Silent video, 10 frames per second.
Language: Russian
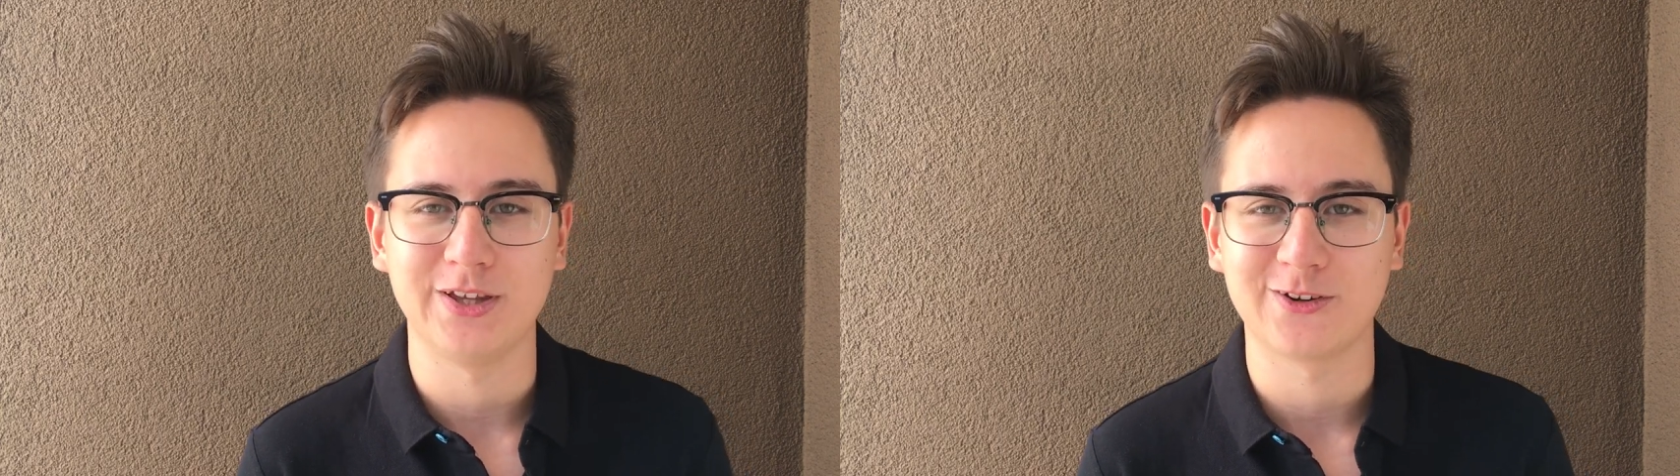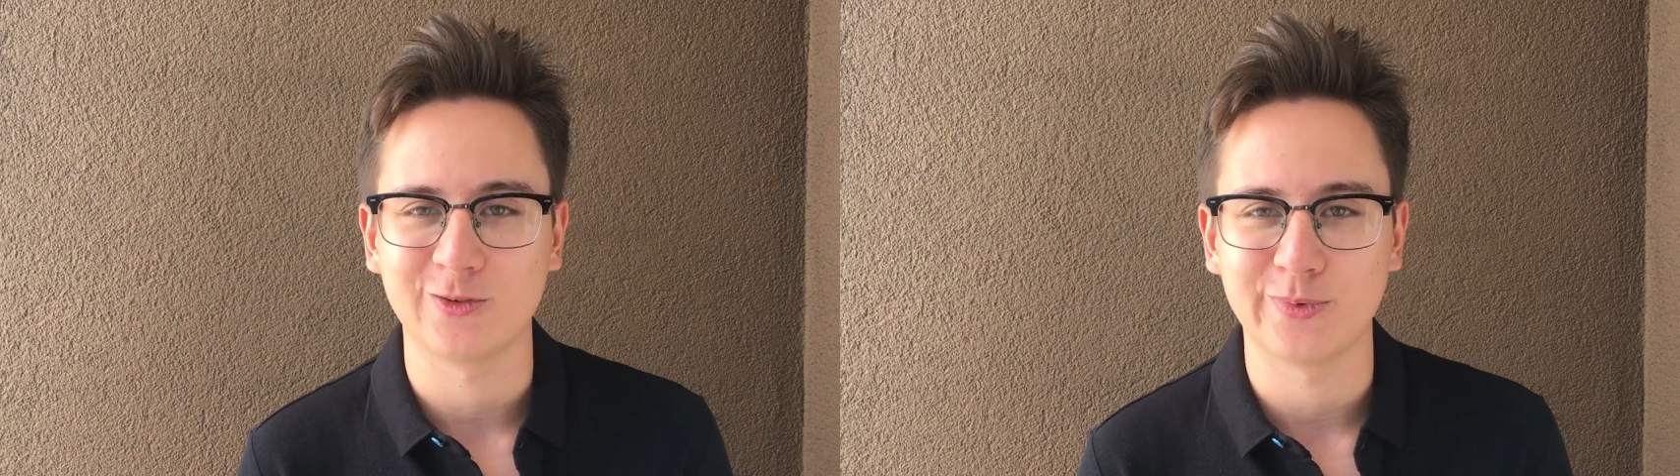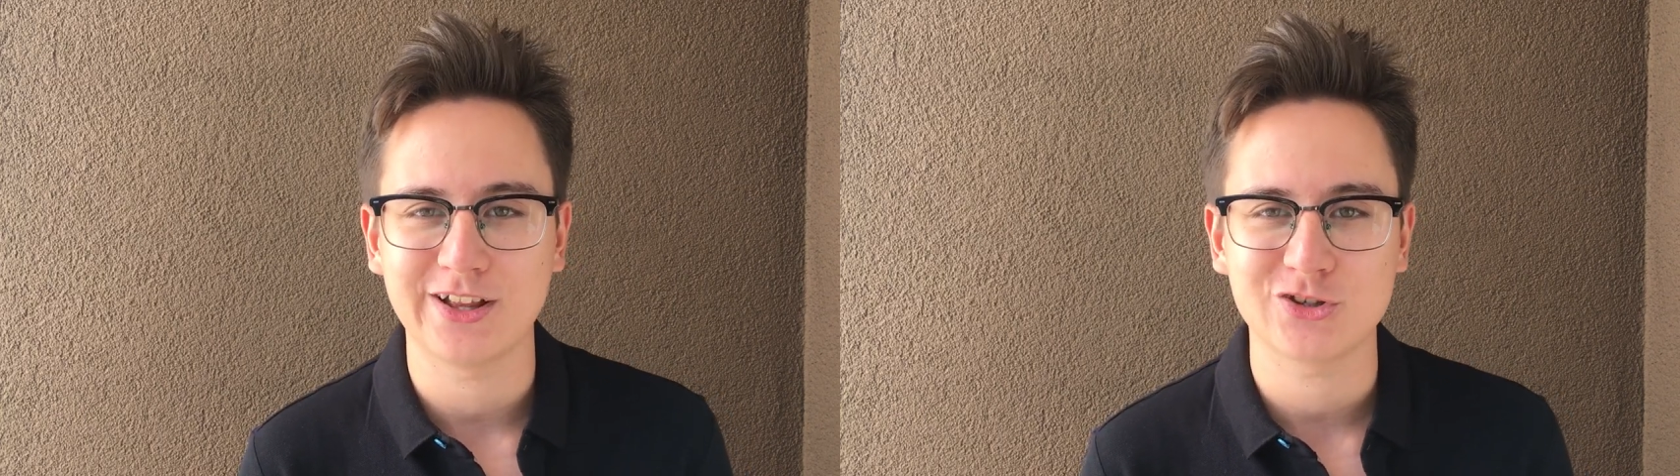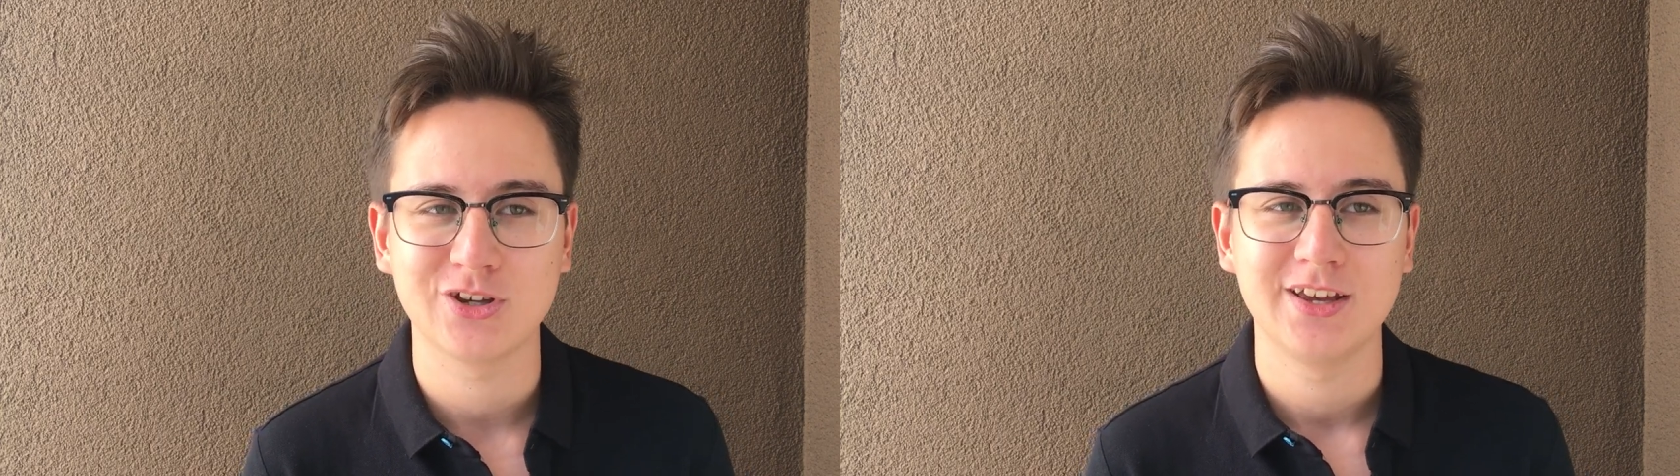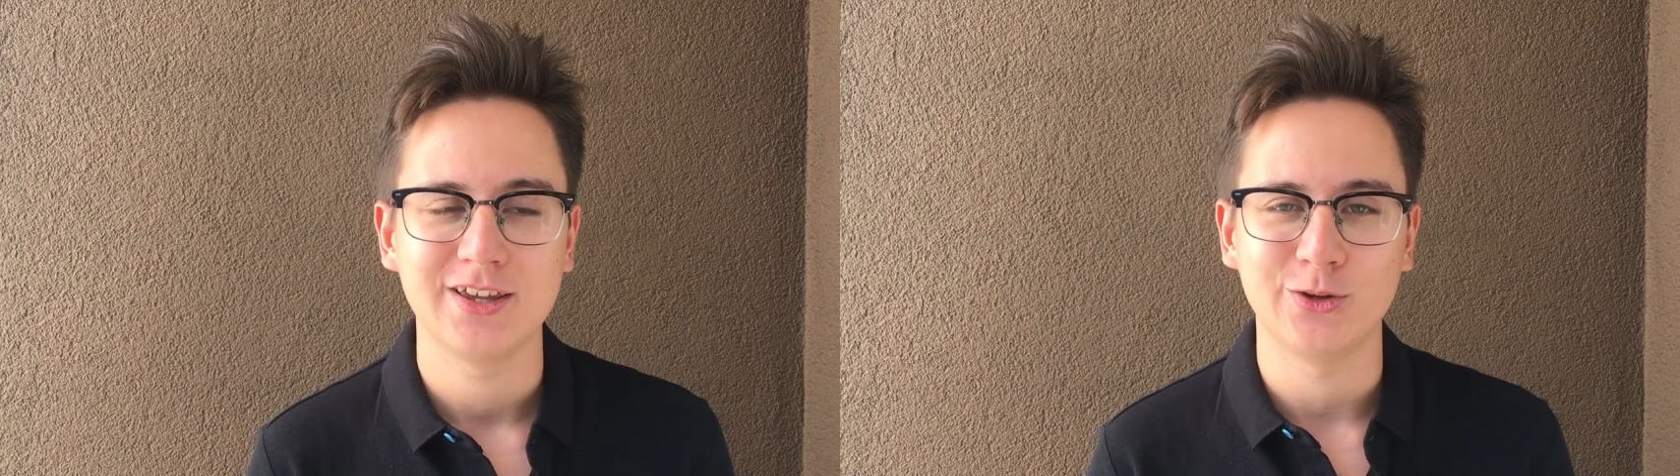Первый матч
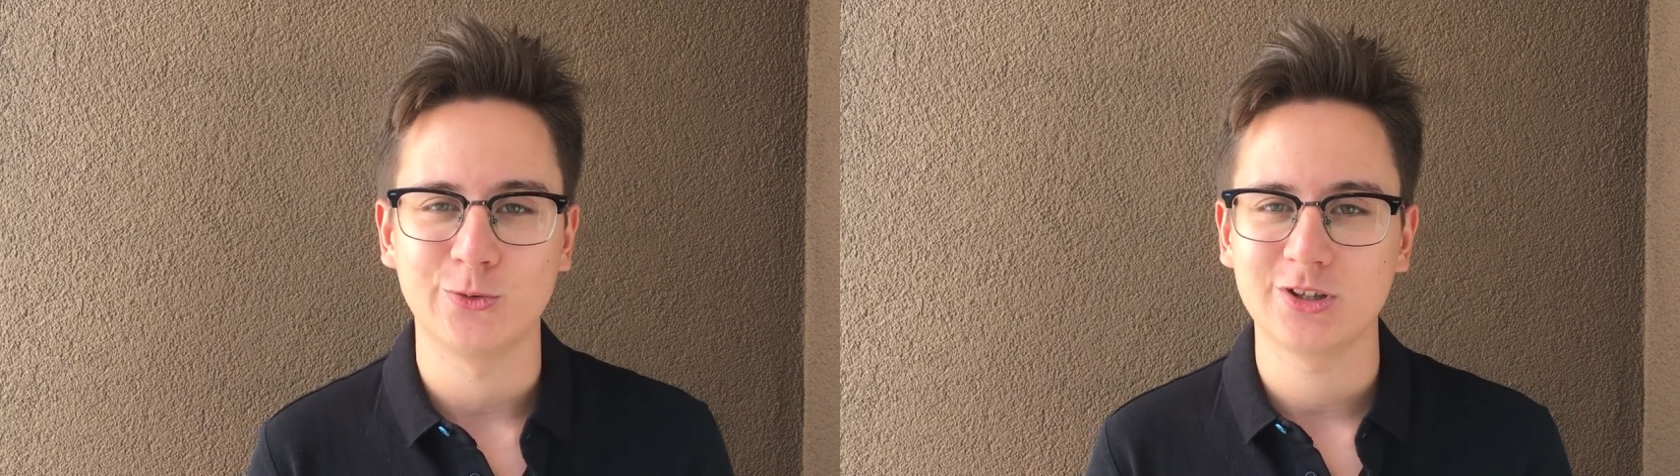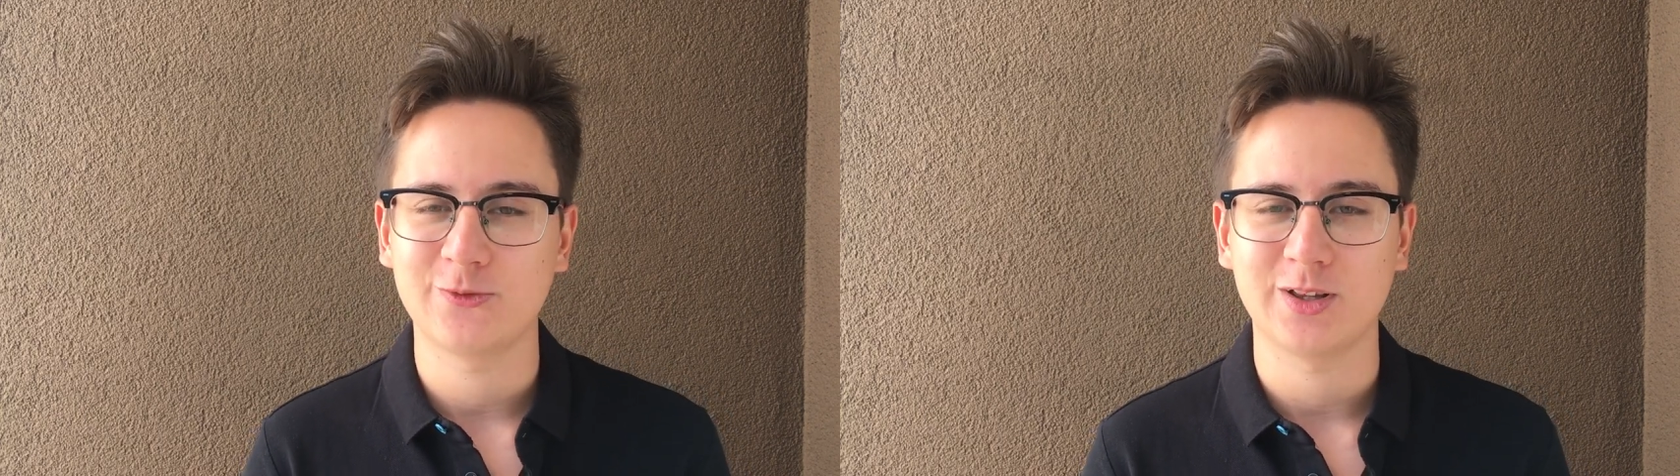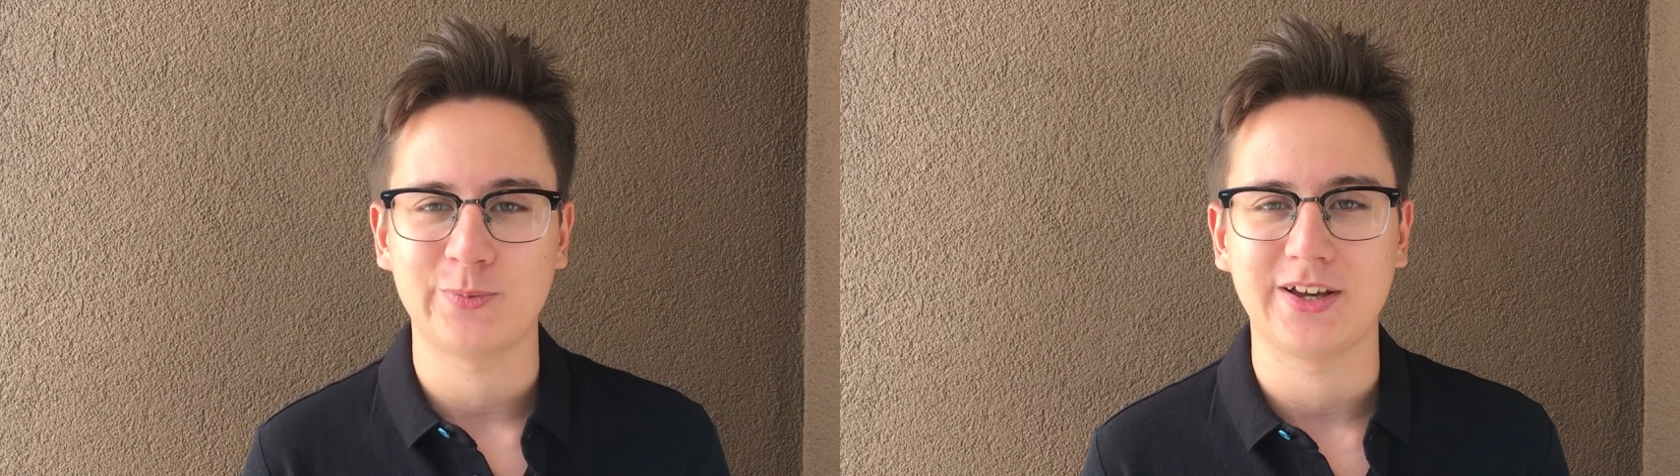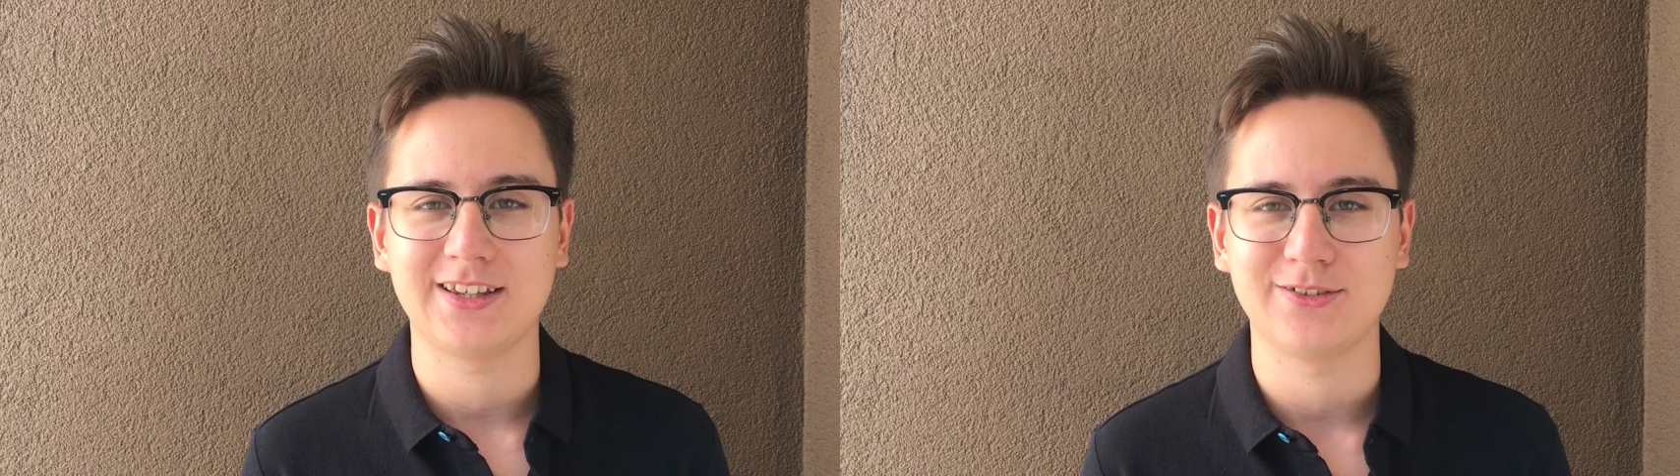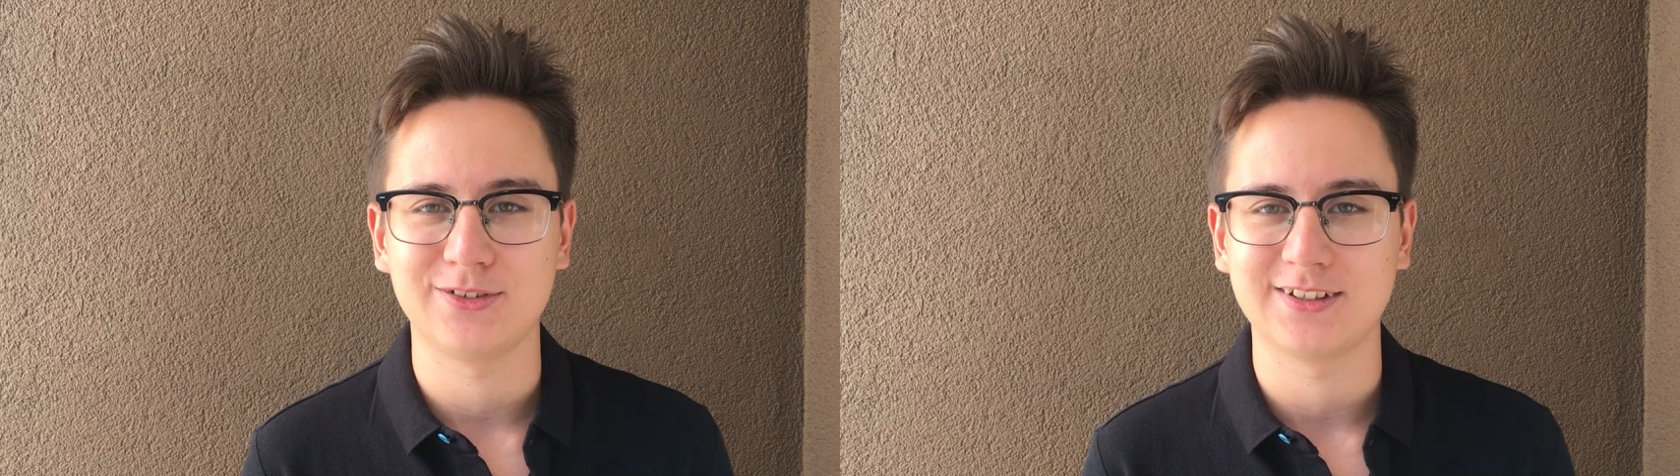Ионов
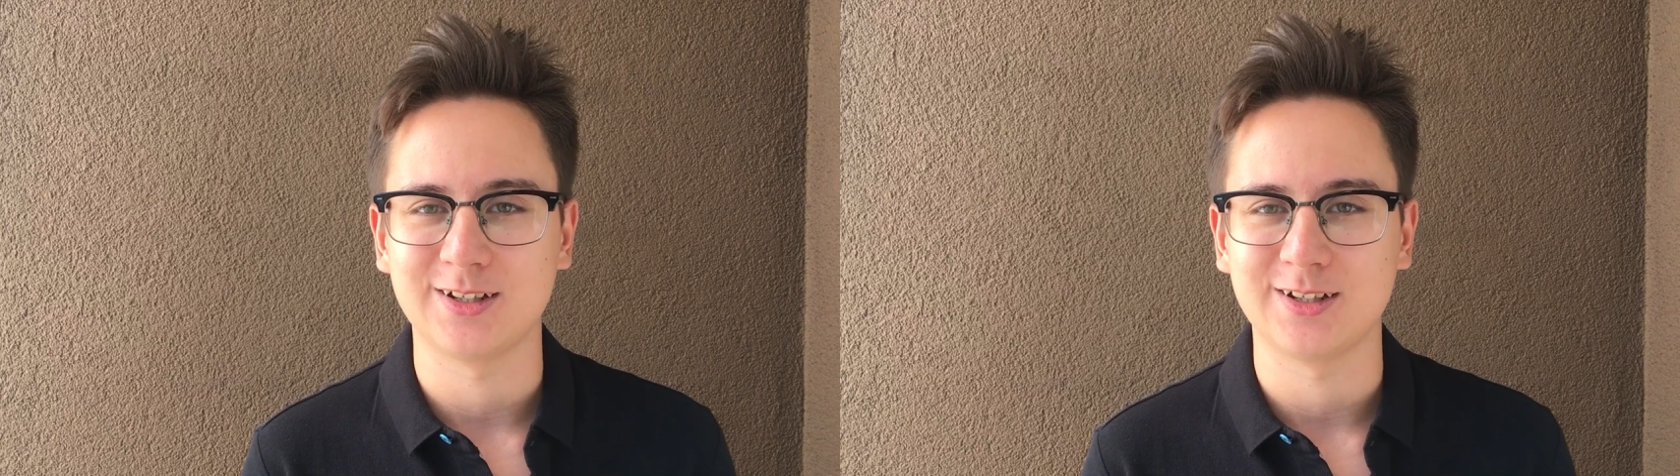отпахивает